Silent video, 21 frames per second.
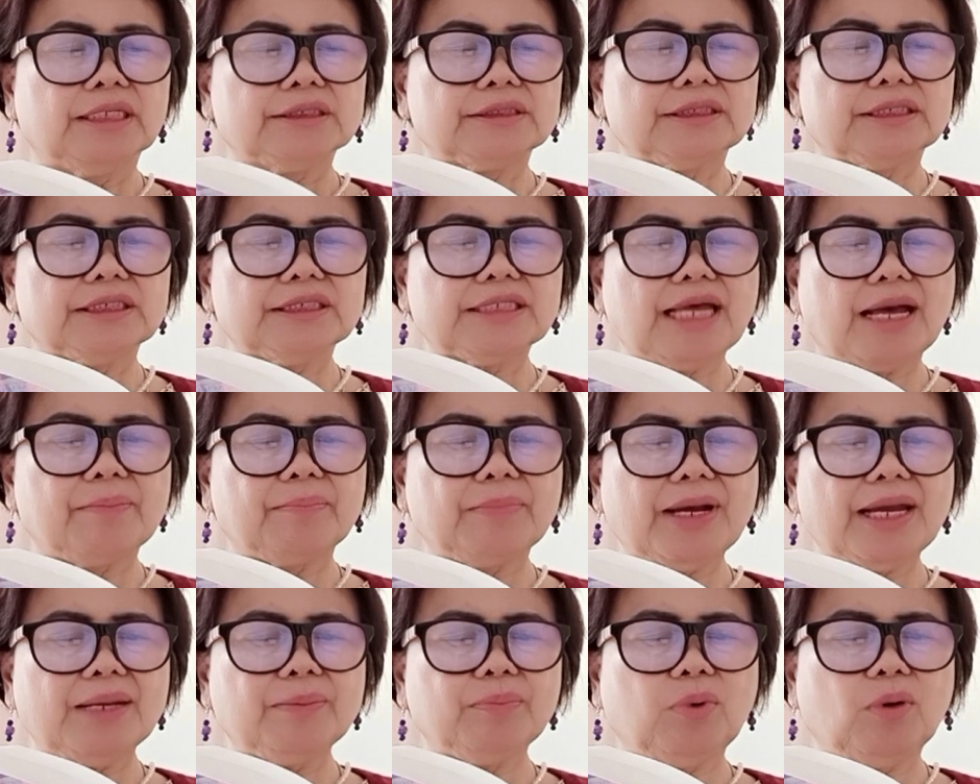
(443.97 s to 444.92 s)
จึงทำ
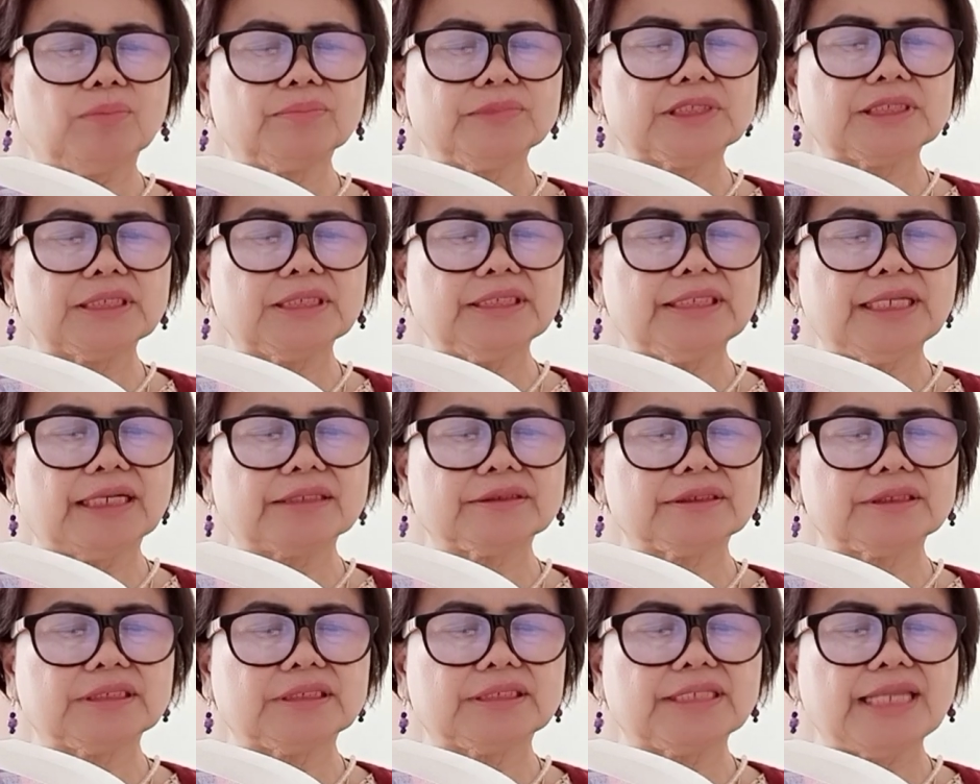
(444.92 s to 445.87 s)
ให้ผมซื้อหนัง
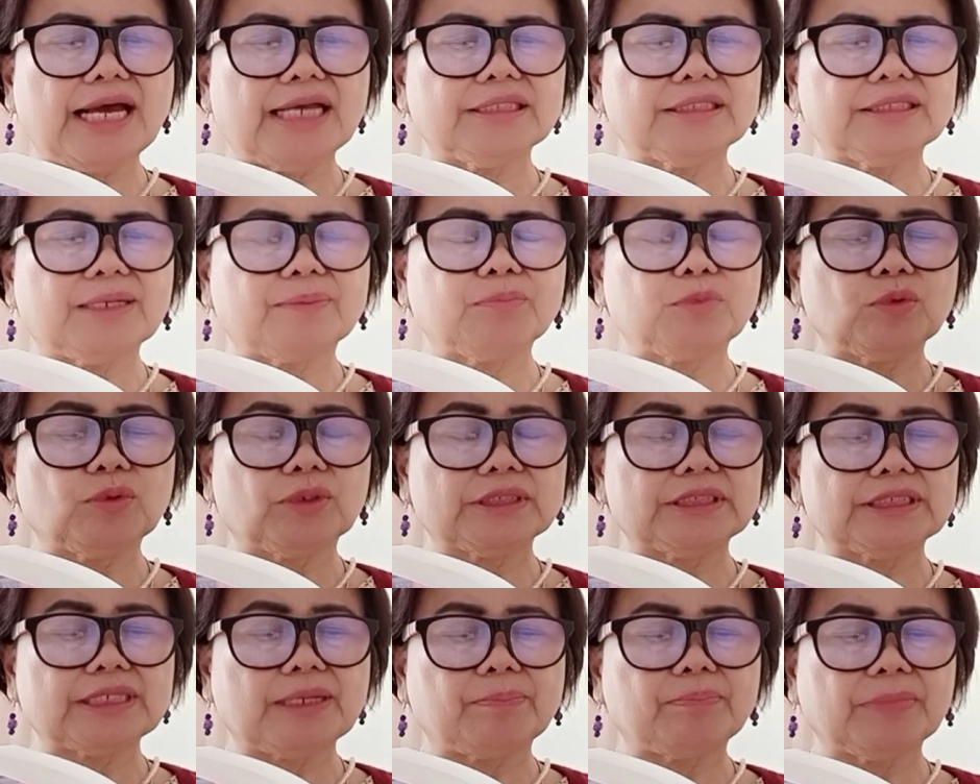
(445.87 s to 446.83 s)
สือได้จำนวน
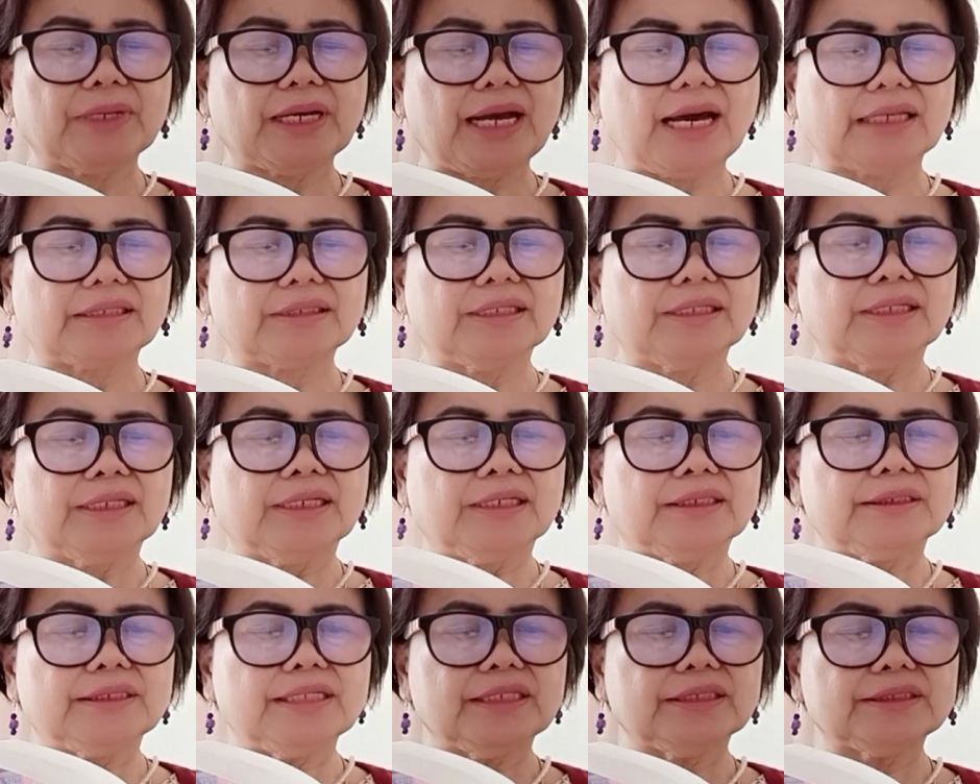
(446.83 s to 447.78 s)
จำกัด
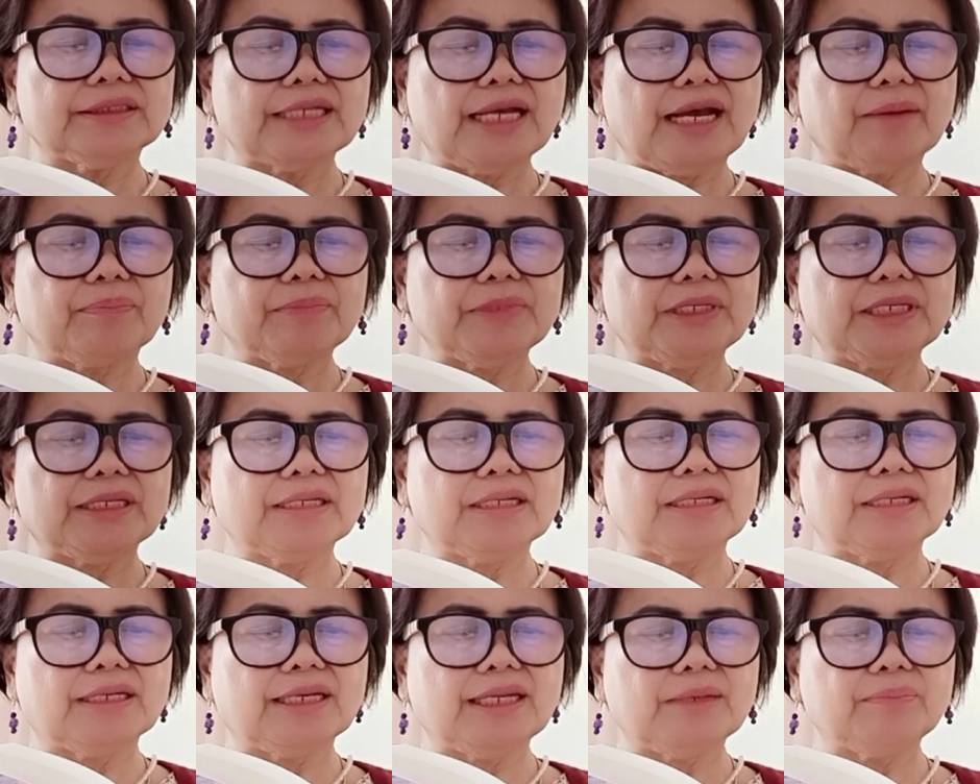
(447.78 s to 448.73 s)
เนื่องจากมีเงิ
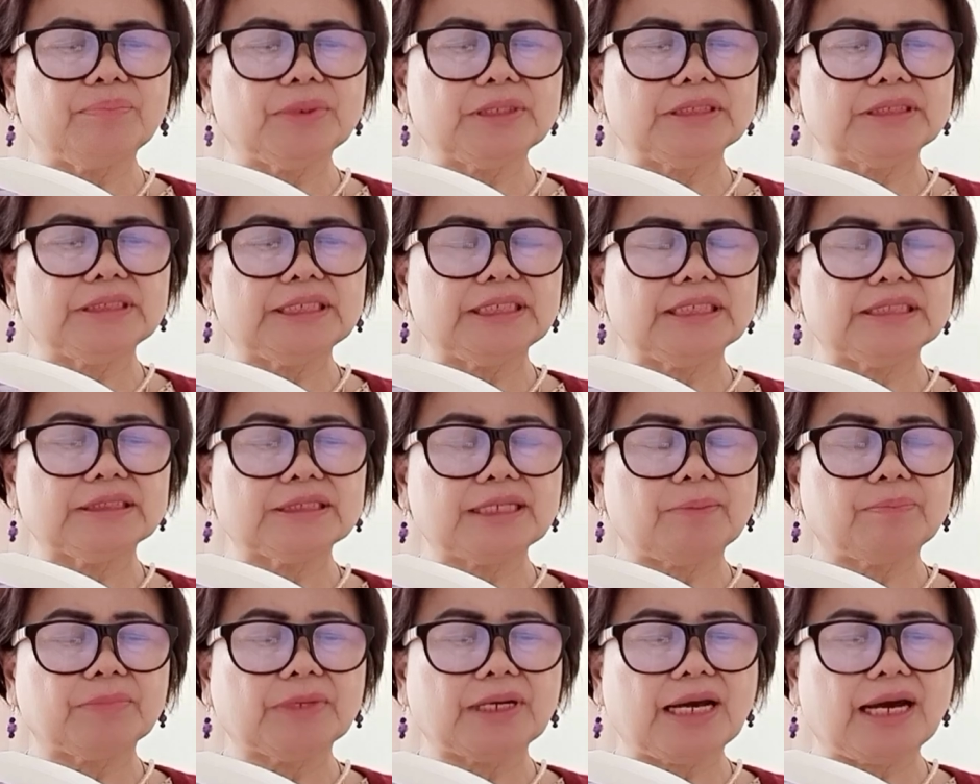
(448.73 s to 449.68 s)
นและพื้นที่
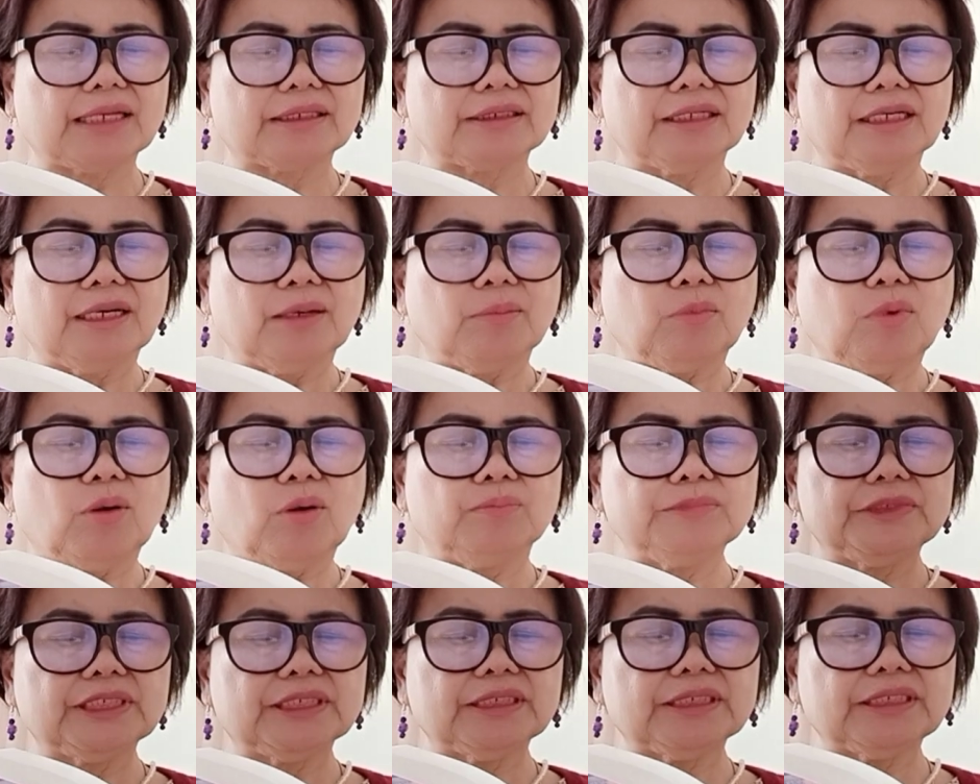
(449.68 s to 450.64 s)
จำกัดผม
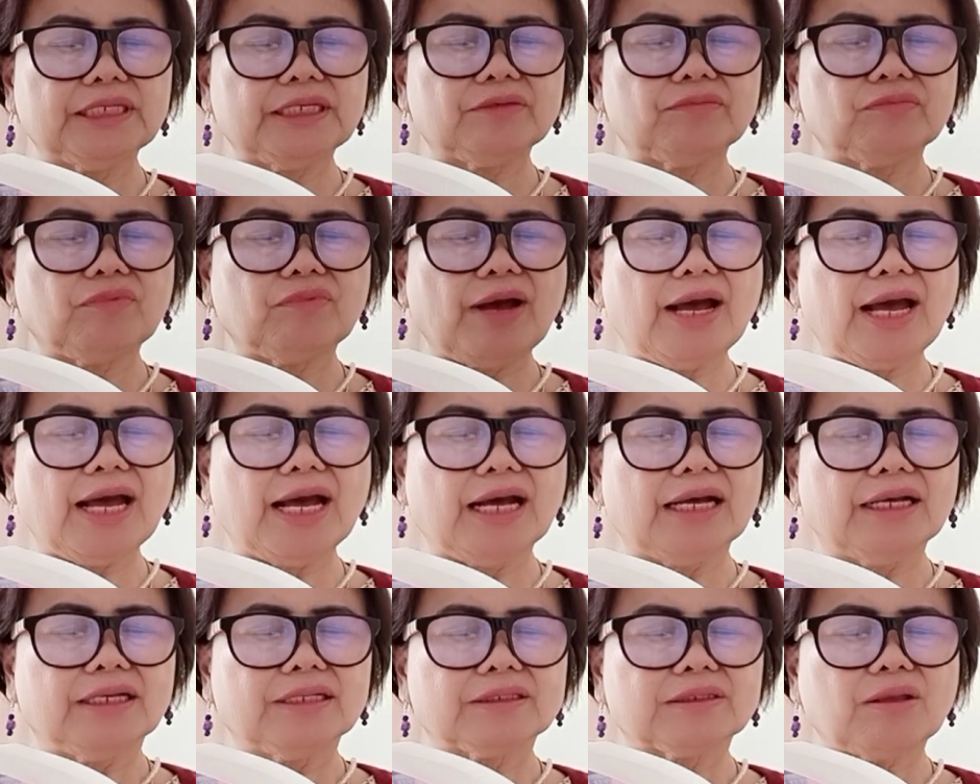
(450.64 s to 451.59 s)
จึงคิดว่า
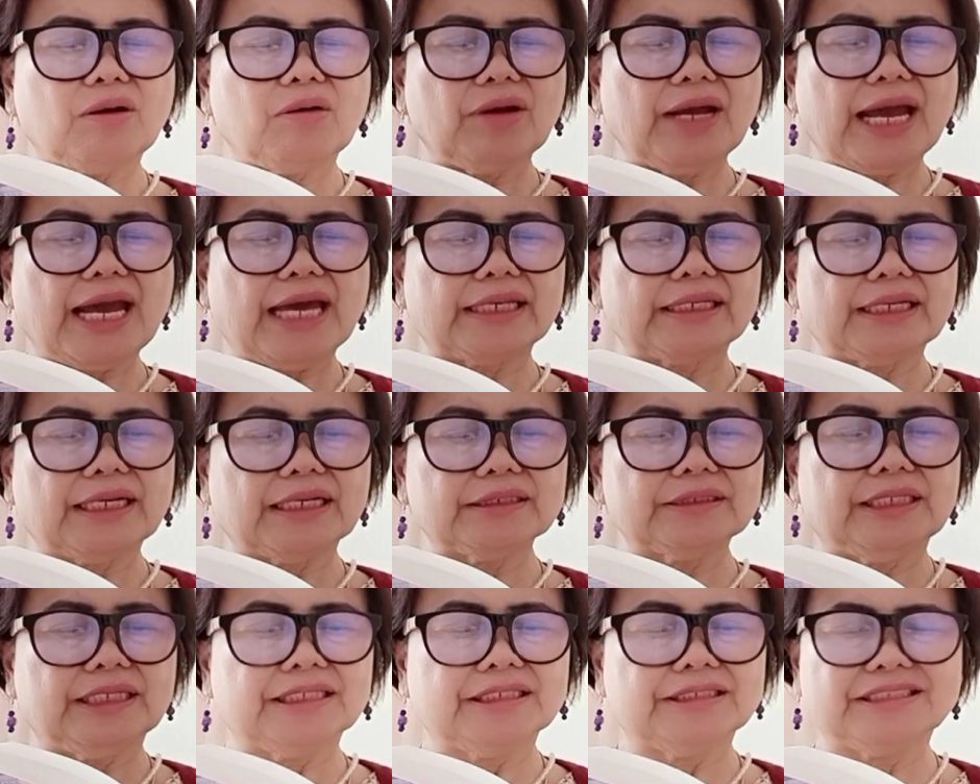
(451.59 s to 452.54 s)
ต้องอ่านหนัง
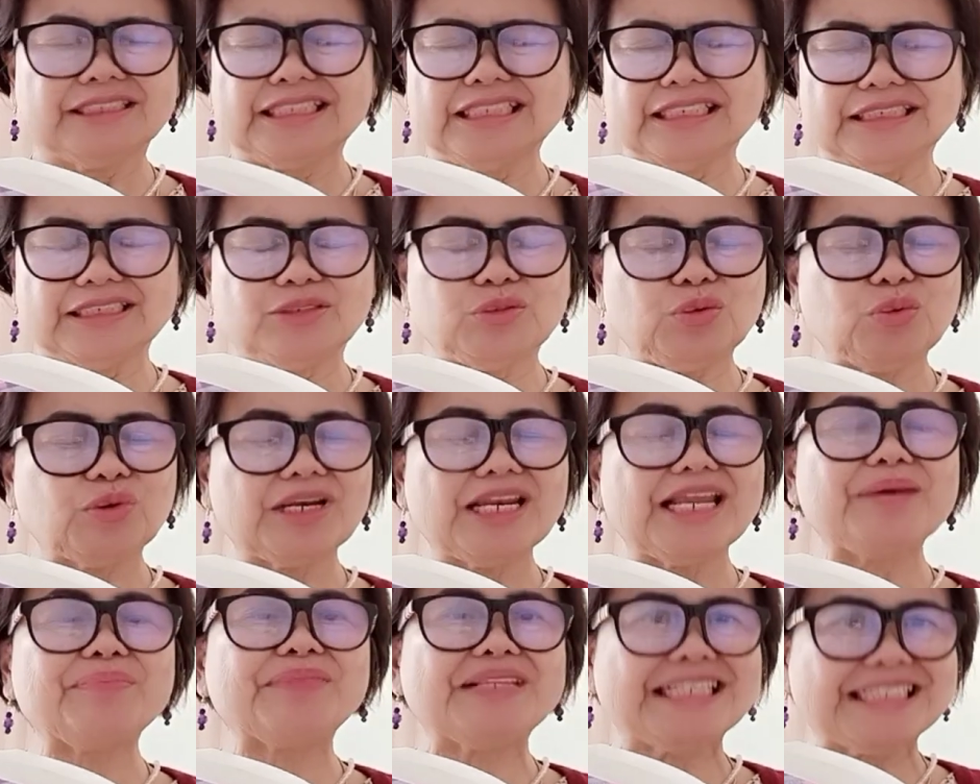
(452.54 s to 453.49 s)
สือทุก
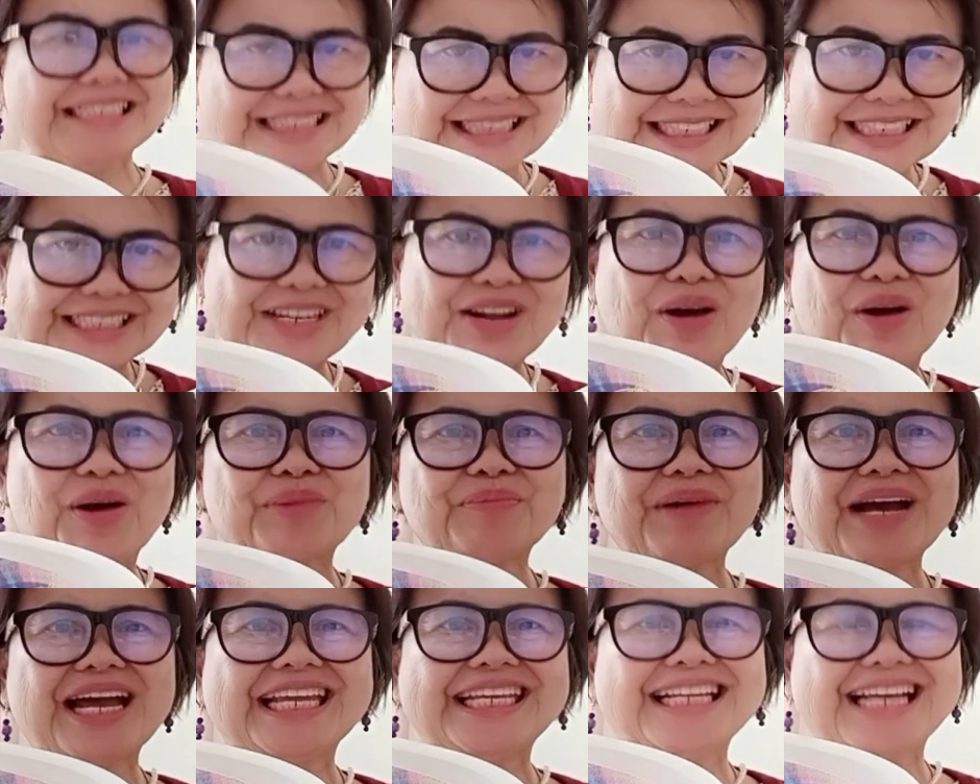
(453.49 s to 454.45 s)
เล่มที่ซื้อขอ
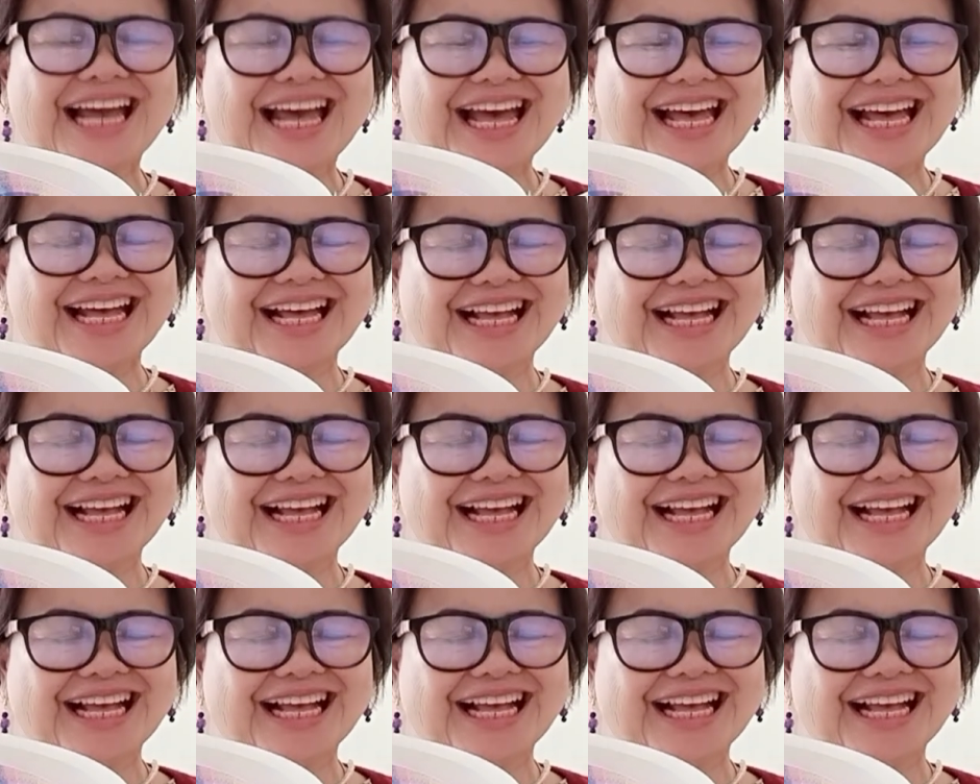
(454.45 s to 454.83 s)
ใครค่ะ